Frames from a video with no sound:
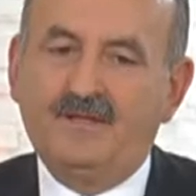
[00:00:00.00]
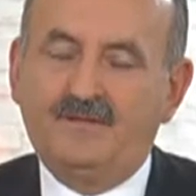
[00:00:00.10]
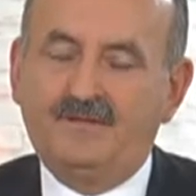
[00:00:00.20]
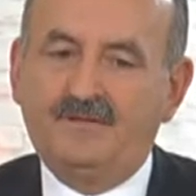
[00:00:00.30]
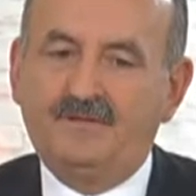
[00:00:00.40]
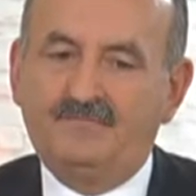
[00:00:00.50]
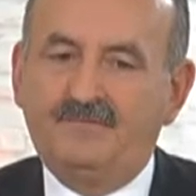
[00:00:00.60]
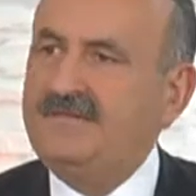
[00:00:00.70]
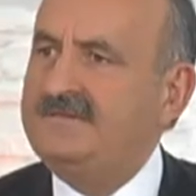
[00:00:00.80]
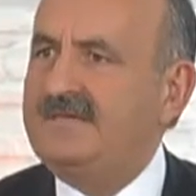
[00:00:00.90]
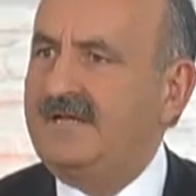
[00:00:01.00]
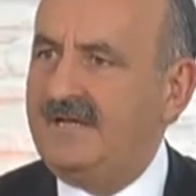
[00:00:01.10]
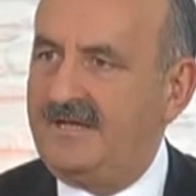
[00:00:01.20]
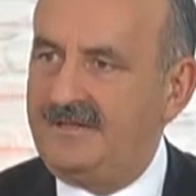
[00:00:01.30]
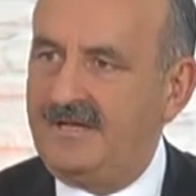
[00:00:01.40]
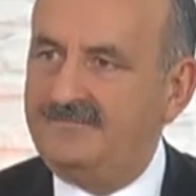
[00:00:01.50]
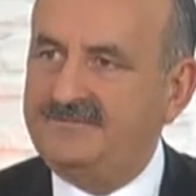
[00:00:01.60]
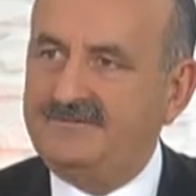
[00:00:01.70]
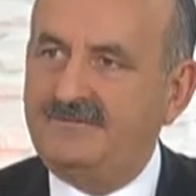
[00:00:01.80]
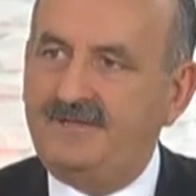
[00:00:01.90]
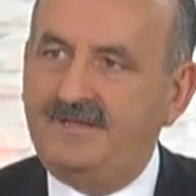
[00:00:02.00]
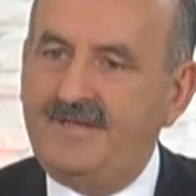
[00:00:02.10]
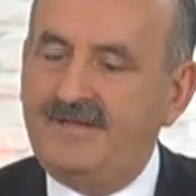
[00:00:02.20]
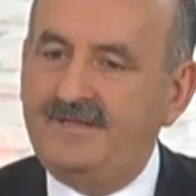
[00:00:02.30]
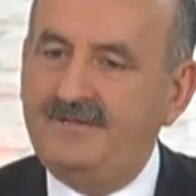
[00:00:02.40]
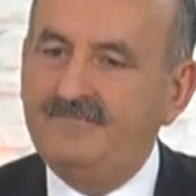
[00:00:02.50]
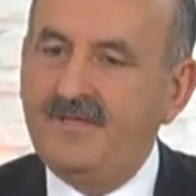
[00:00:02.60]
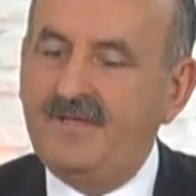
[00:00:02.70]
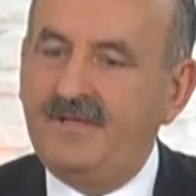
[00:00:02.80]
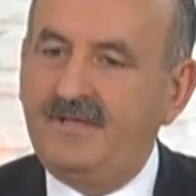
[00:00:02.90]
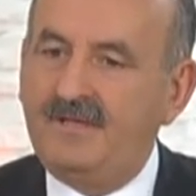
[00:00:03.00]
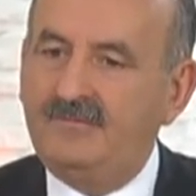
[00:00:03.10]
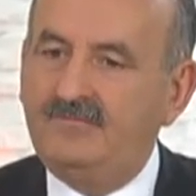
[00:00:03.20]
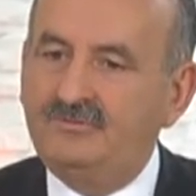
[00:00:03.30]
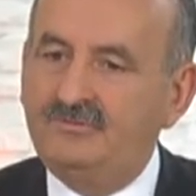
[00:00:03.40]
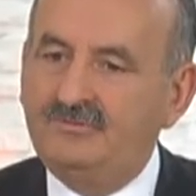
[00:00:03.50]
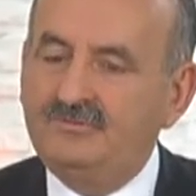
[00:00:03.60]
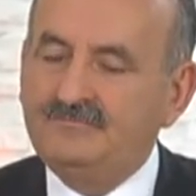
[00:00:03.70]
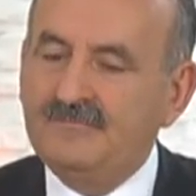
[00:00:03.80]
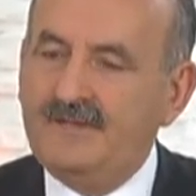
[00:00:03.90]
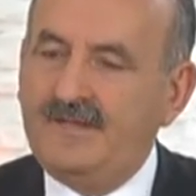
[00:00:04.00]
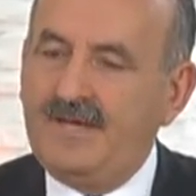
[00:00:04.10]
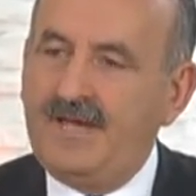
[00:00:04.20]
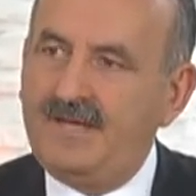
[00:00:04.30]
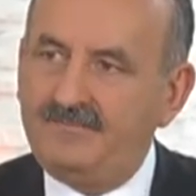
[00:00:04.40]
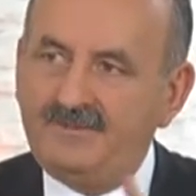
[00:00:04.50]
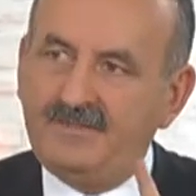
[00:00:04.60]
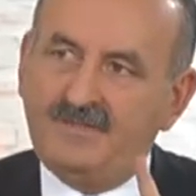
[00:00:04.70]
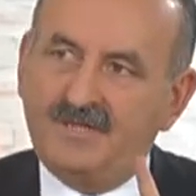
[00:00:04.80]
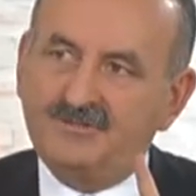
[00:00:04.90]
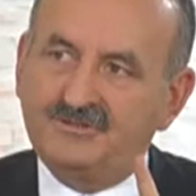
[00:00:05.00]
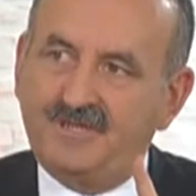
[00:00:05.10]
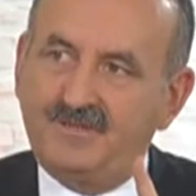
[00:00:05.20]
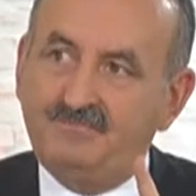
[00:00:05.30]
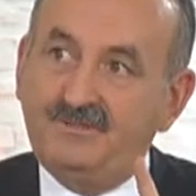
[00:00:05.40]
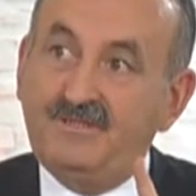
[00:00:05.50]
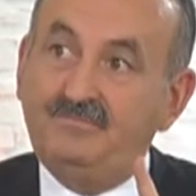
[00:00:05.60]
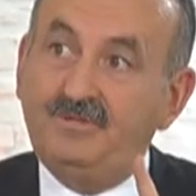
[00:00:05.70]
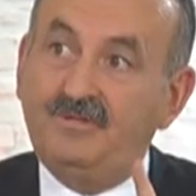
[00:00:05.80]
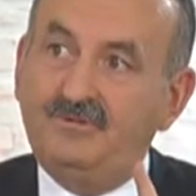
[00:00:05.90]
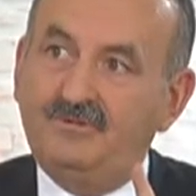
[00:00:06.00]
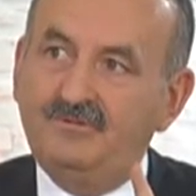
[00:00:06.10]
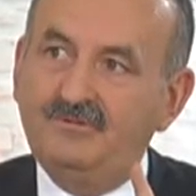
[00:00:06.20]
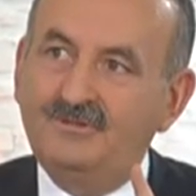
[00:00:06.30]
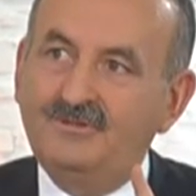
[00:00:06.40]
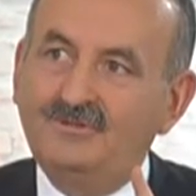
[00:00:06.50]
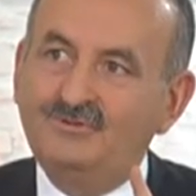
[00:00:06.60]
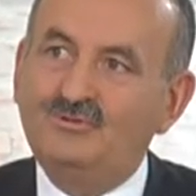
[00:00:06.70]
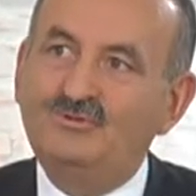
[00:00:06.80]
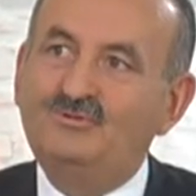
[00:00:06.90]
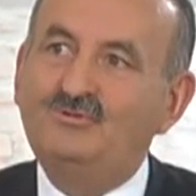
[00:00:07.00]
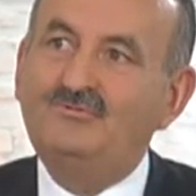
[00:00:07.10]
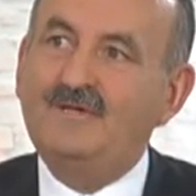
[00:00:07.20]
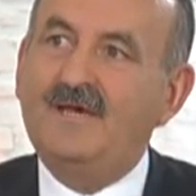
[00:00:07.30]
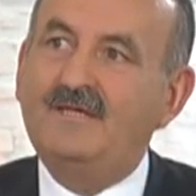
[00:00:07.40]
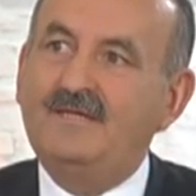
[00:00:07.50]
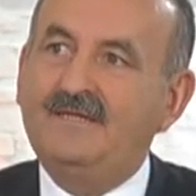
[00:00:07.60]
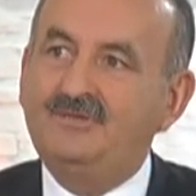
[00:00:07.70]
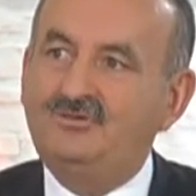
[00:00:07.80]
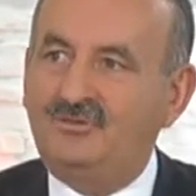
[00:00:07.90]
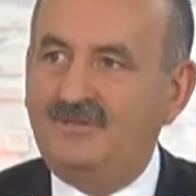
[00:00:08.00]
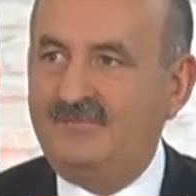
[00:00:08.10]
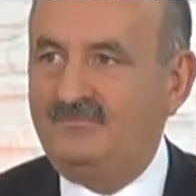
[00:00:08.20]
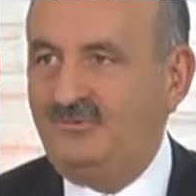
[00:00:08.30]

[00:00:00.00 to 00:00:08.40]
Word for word: Ee, ve insan kaynağımız da var. Yani e, bugün her bir yaşta 1 milyon çocuğu veya genci olan bir